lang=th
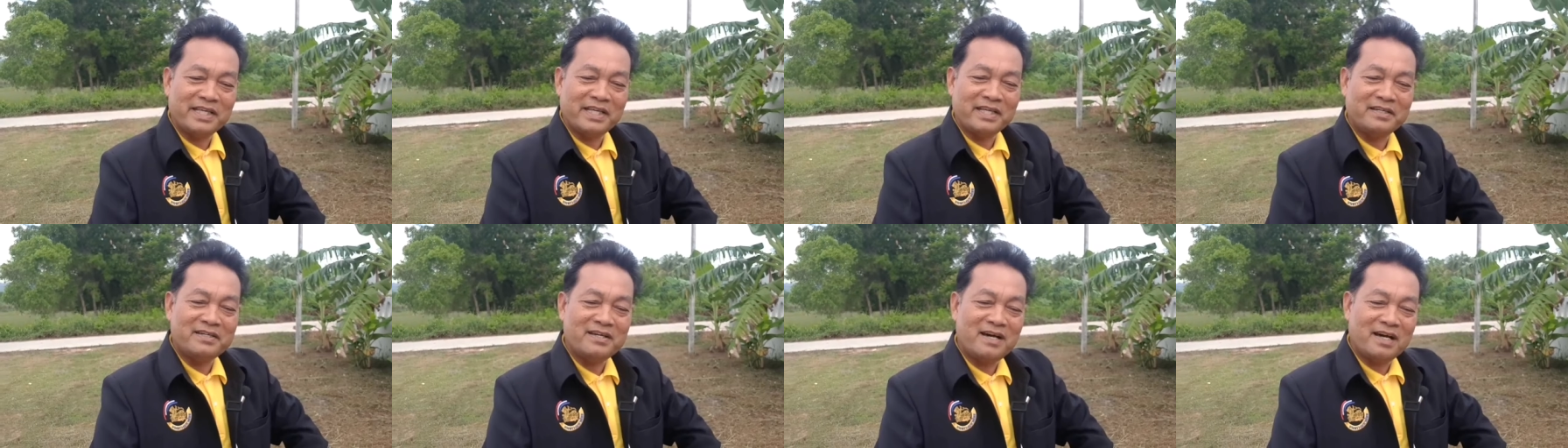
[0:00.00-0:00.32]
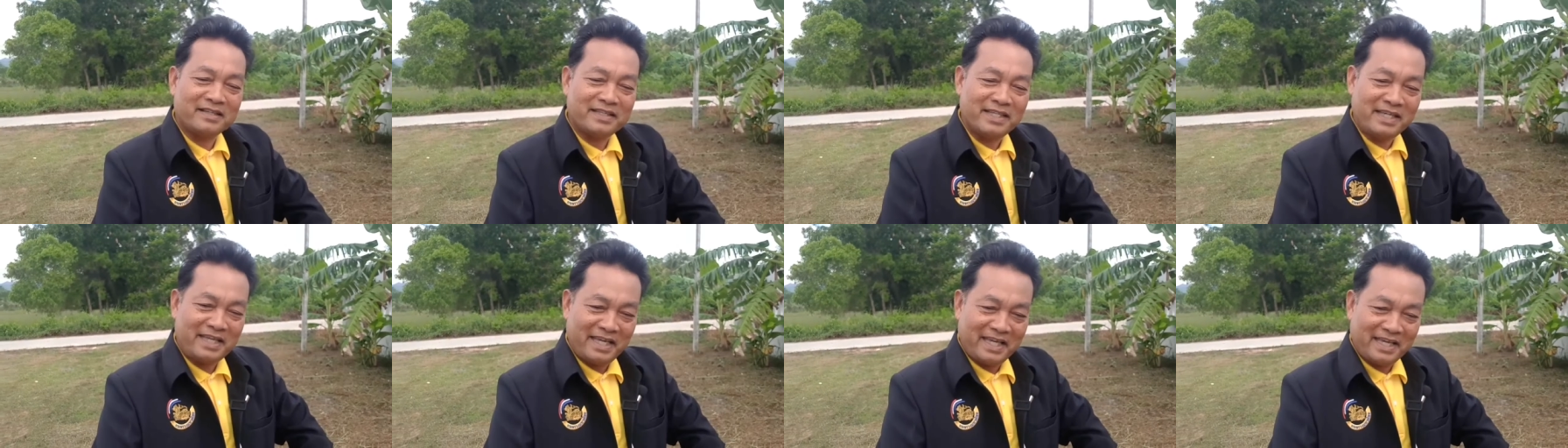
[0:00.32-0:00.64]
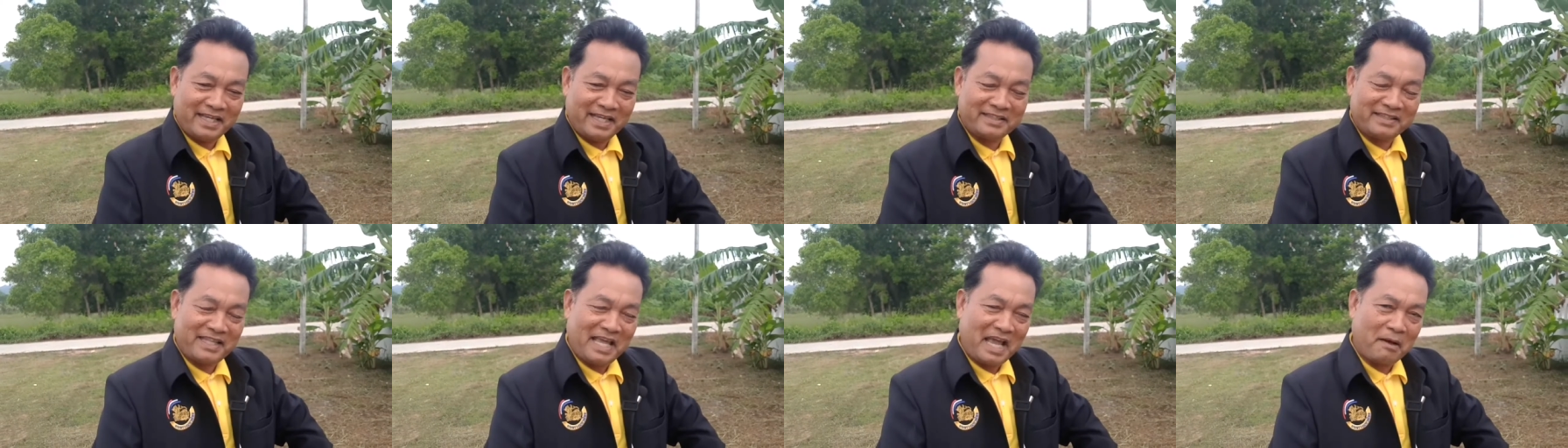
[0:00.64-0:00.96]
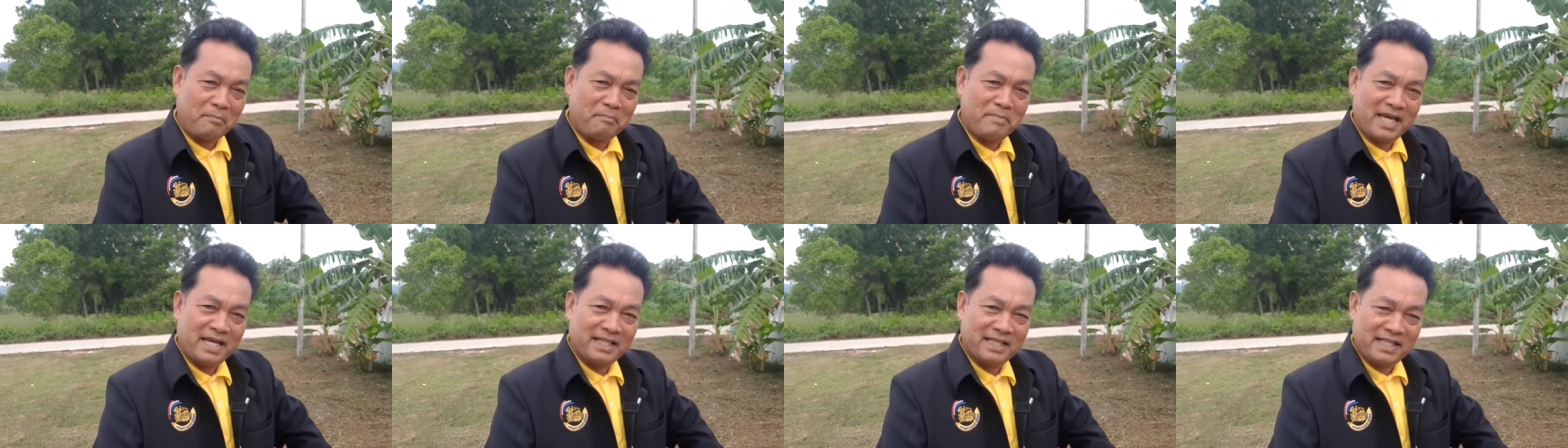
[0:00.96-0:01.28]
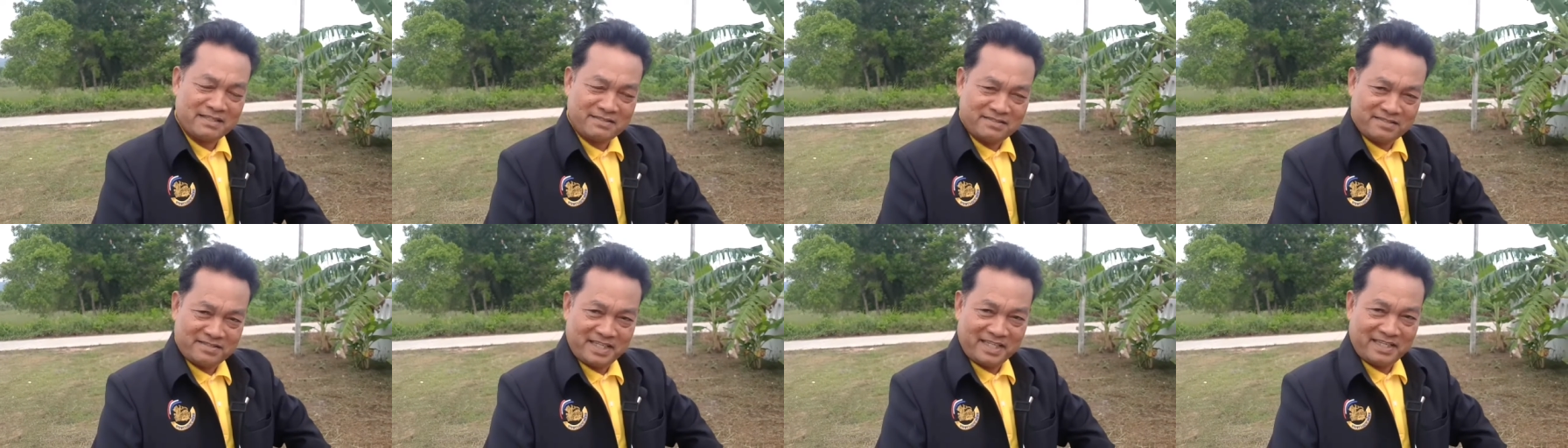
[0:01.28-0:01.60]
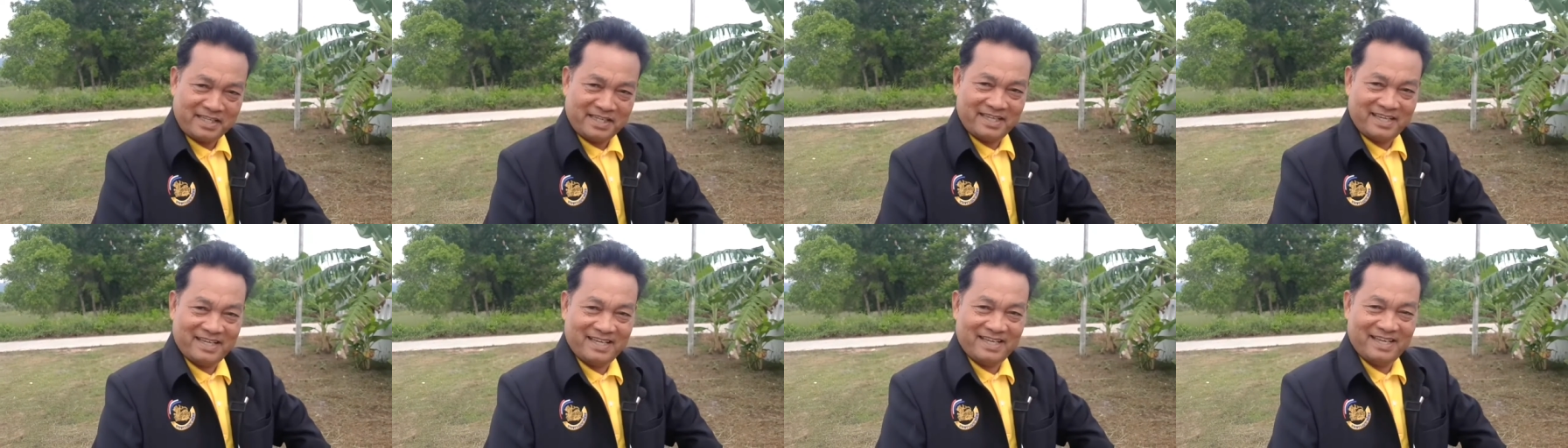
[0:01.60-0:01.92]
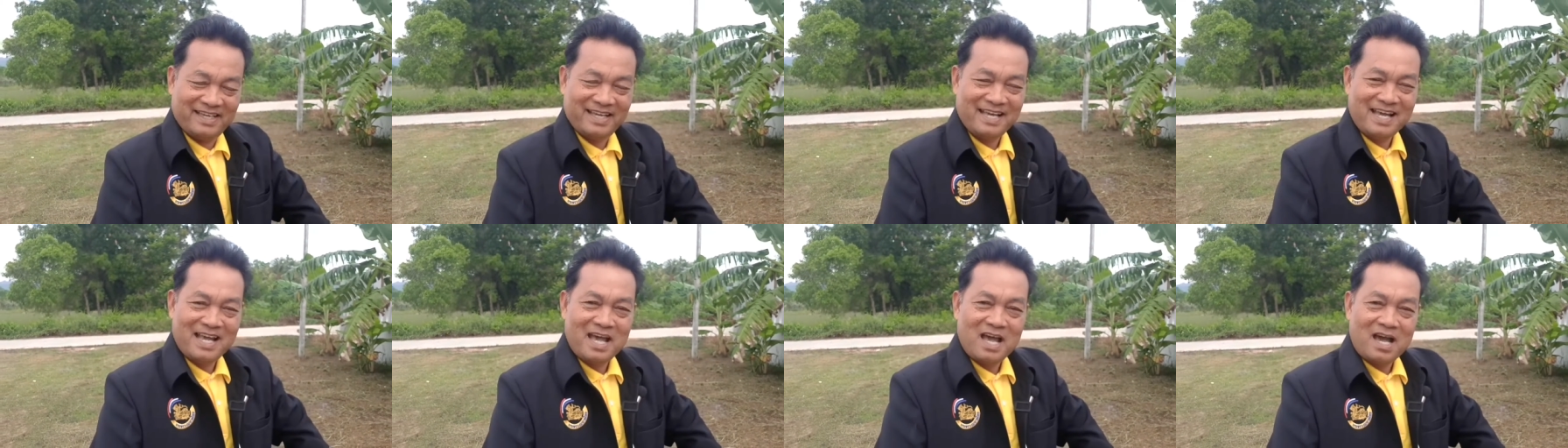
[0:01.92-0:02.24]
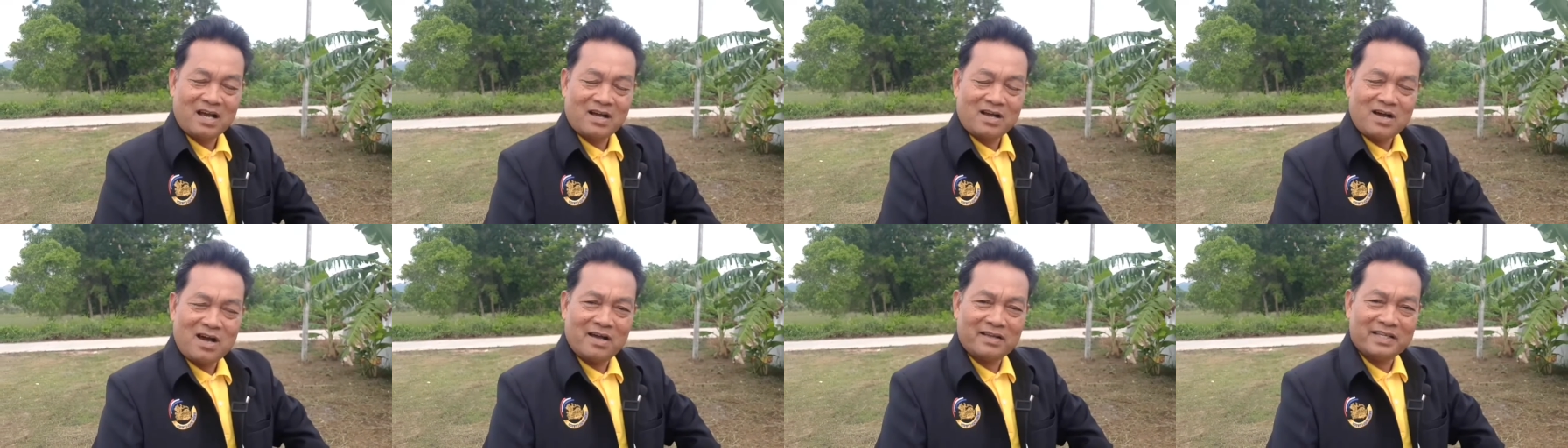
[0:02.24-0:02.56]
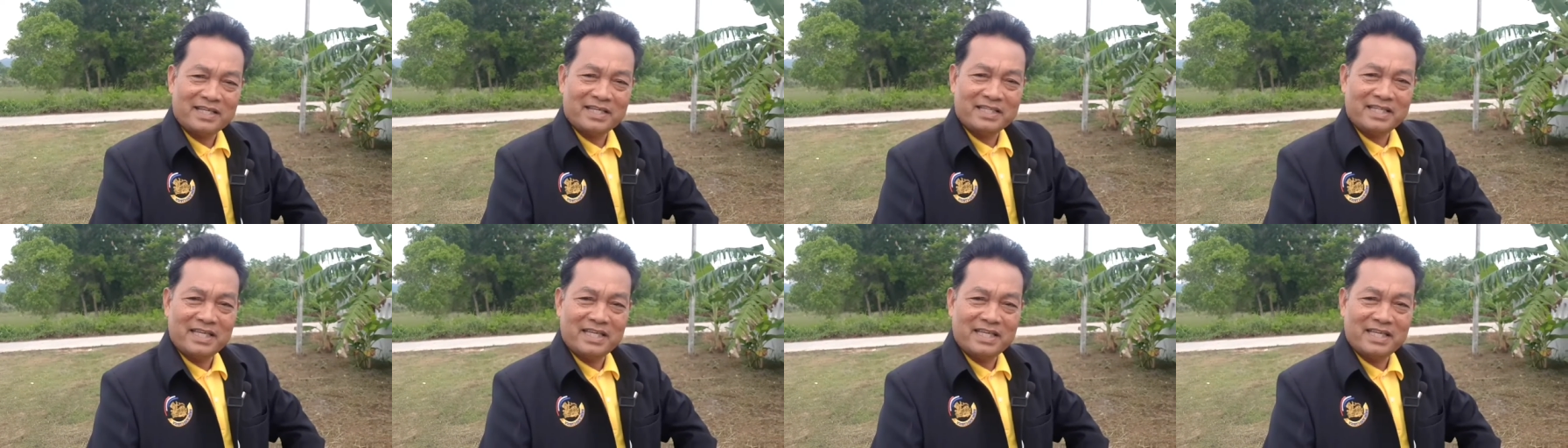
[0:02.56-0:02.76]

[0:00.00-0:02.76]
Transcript: เองแต่งเมียละสิ ก็ยินดี